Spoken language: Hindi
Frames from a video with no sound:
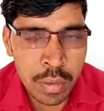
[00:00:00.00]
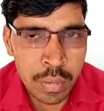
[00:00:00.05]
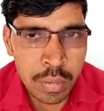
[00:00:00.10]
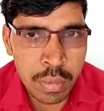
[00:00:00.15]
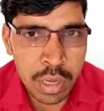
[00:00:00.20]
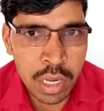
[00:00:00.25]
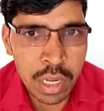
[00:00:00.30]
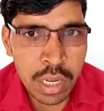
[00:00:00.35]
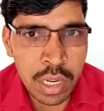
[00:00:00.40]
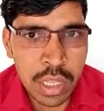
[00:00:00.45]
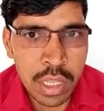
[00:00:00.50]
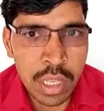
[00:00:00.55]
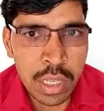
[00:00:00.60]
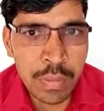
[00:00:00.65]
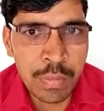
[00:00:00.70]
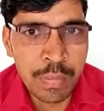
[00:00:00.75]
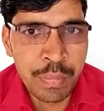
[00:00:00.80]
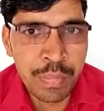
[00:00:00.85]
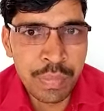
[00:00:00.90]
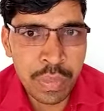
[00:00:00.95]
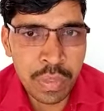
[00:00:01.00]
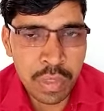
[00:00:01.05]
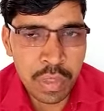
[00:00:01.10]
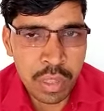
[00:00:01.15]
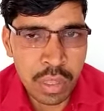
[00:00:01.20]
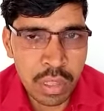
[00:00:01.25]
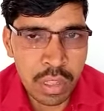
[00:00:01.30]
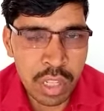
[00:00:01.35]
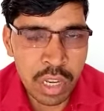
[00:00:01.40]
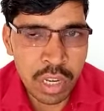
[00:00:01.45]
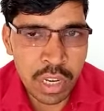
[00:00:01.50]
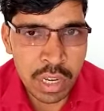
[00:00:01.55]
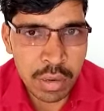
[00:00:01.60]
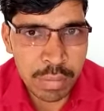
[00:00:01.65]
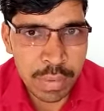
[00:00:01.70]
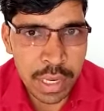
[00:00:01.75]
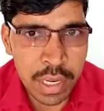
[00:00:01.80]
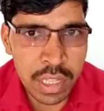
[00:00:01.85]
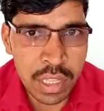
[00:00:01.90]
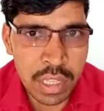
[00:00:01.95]
माननीय जनरल
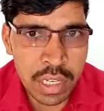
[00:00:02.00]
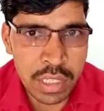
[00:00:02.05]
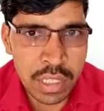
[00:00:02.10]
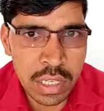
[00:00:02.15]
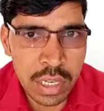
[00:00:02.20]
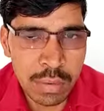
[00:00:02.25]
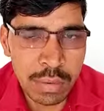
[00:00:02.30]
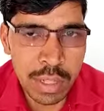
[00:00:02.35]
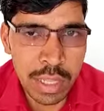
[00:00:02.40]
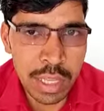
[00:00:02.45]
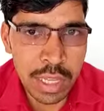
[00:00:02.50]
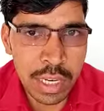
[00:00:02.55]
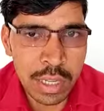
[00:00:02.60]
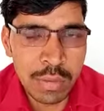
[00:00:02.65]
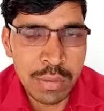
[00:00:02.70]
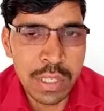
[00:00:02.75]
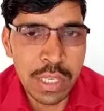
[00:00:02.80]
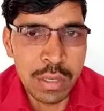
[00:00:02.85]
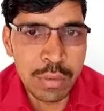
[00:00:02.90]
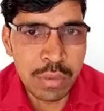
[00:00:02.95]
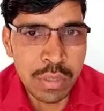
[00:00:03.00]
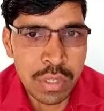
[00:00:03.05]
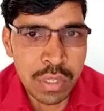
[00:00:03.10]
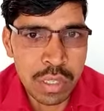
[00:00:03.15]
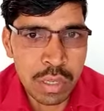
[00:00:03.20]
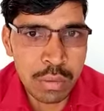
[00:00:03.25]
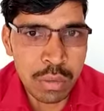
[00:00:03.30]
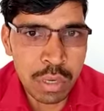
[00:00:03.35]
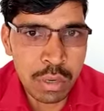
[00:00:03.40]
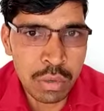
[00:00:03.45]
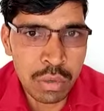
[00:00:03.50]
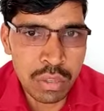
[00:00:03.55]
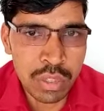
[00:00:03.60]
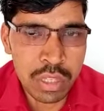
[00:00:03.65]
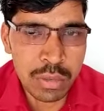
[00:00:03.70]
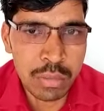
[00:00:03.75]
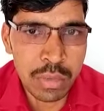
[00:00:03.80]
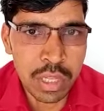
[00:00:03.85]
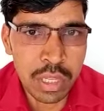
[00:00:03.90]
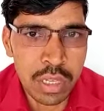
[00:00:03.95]
मैनेजर साहब डी आर साहब सभी लोगों
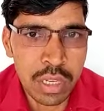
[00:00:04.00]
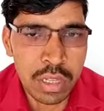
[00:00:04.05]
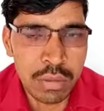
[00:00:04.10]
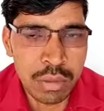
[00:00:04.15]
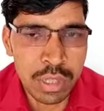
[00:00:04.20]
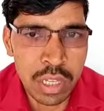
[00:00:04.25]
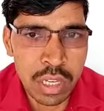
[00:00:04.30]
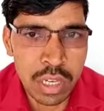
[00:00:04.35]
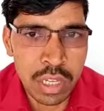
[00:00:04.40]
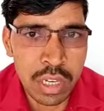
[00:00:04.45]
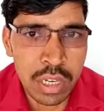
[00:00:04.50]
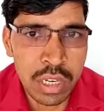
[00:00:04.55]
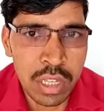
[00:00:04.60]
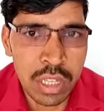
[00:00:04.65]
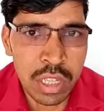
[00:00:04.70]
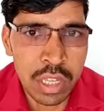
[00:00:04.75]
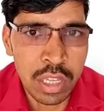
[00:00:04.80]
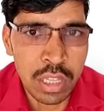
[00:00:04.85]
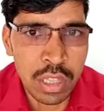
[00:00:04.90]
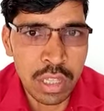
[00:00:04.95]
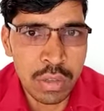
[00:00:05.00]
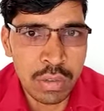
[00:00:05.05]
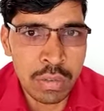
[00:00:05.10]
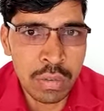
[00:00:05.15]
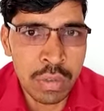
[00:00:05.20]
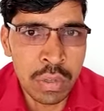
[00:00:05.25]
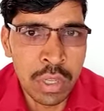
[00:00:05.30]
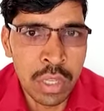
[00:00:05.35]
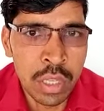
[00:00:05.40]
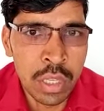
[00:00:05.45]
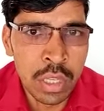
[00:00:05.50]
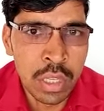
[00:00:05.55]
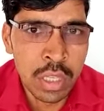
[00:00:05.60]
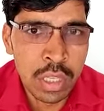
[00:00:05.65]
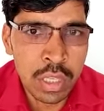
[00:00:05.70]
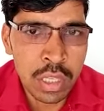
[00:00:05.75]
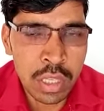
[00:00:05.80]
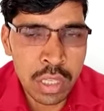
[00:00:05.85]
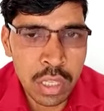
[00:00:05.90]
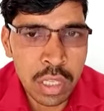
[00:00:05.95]
से मैं ये निवेदन करना चाहता हूँ
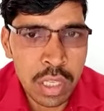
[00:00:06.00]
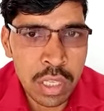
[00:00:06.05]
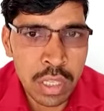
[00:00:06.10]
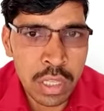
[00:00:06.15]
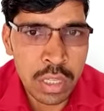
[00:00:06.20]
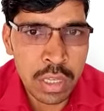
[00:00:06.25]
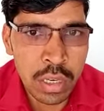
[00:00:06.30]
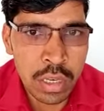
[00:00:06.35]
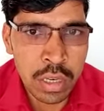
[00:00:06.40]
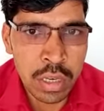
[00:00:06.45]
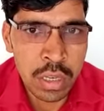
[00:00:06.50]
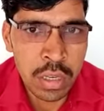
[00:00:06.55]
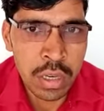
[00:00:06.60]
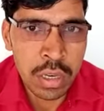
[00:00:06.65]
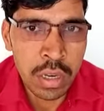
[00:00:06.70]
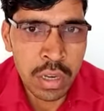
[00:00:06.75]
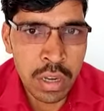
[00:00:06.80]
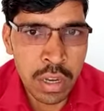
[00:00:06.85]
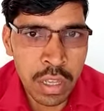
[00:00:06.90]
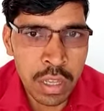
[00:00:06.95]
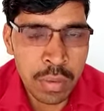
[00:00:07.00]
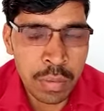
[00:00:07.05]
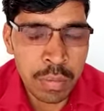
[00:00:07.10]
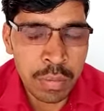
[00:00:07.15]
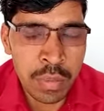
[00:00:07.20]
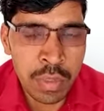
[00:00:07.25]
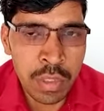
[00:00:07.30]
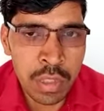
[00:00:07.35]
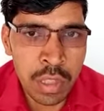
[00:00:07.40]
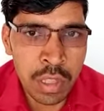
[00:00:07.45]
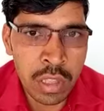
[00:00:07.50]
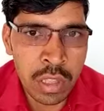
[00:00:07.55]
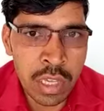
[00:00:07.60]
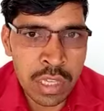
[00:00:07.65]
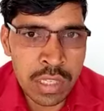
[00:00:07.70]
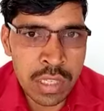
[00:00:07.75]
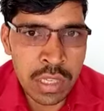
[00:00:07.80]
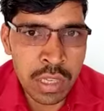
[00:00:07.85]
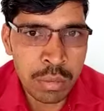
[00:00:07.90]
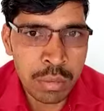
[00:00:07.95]
कि
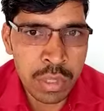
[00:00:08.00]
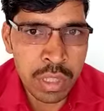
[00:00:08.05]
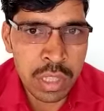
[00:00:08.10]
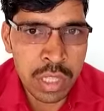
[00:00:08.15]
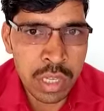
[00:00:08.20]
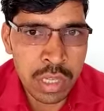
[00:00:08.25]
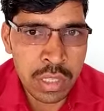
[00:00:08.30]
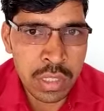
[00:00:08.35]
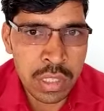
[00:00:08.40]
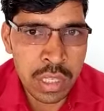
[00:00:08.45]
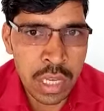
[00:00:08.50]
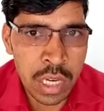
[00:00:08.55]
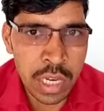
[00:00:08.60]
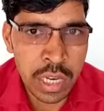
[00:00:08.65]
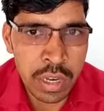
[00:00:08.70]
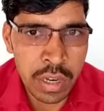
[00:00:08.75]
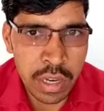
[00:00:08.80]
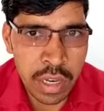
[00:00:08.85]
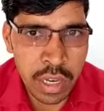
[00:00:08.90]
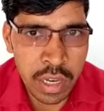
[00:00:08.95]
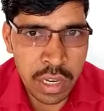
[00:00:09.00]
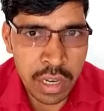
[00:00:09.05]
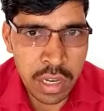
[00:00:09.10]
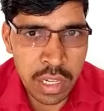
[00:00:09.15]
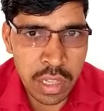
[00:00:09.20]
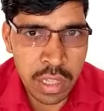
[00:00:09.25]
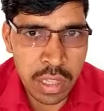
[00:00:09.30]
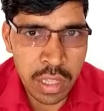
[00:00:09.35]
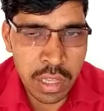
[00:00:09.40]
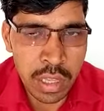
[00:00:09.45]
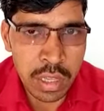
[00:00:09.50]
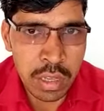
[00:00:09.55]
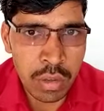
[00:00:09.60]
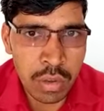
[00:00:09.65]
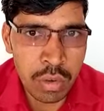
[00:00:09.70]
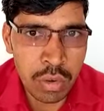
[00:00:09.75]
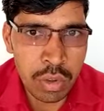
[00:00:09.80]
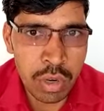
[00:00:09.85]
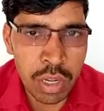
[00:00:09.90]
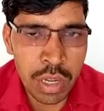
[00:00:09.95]
जैसे अभी तक सारी ट्रेनें रद्द हैं
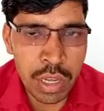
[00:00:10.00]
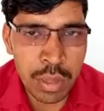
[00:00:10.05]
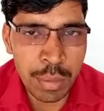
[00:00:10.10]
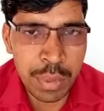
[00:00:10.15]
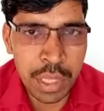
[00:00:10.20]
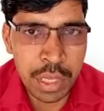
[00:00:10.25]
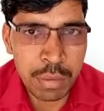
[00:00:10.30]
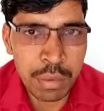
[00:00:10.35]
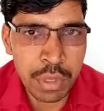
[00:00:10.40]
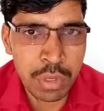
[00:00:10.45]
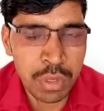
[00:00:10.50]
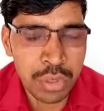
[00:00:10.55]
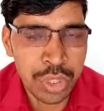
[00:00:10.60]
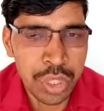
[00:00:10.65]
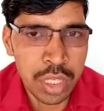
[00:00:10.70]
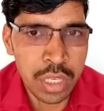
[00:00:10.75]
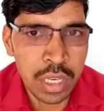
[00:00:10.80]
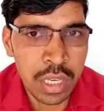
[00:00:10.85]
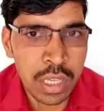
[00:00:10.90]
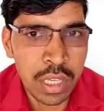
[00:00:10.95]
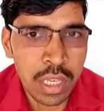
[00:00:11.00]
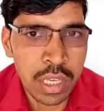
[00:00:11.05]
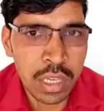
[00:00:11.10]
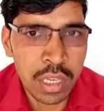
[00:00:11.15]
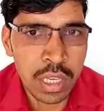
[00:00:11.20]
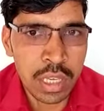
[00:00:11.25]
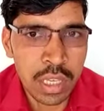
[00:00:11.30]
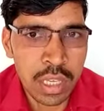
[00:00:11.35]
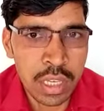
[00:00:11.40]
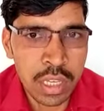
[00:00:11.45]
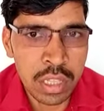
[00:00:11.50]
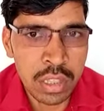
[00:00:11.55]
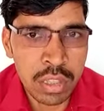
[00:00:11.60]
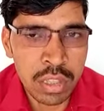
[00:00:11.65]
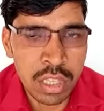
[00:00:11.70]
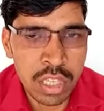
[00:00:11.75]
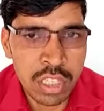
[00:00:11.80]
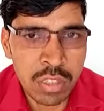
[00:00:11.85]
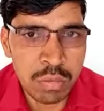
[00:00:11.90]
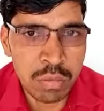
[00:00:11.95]
और अभी अभी घोषणा आई है कि
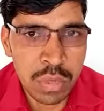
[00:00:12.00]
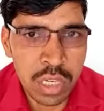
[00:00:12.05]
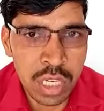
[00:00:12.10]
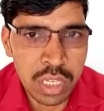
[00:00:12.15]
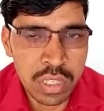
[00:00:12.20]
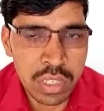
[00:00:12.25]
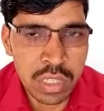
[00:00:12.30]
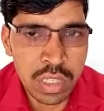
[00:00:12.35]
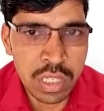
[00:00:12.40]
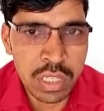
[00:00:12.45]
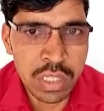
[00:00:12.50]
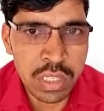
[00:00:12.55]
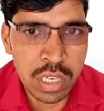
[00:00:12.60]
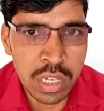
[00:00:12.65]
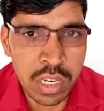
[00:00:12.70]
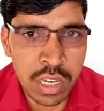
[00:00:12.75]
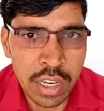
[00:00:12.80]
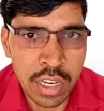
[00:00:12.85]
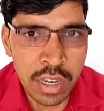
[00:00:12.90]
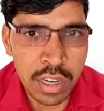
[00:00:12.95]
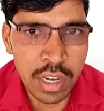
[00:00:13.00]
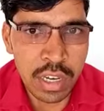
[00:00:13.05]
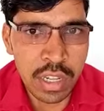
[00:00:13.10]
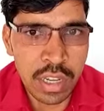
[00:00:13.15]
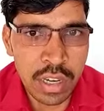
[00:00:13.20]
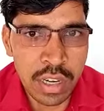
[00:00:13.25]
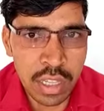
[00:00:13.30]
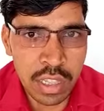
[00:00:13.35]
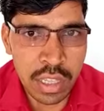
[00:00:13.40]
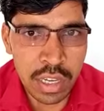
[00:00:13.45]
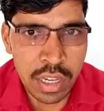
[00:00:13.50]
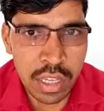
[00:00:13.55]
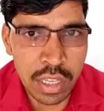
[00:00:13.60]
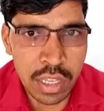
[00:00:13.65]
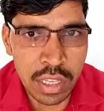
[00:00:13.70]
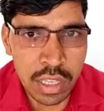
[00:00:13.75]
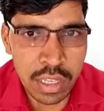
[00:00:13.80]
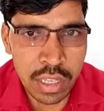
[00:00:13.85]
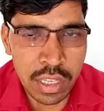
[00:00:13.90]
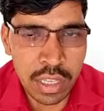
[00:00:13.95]
31 मार्च तक सारी ट्रेनें रद्द
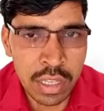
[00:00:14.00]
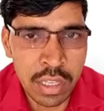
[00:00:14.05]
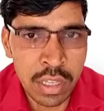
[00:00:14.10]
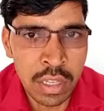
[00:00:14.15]
रहेंगी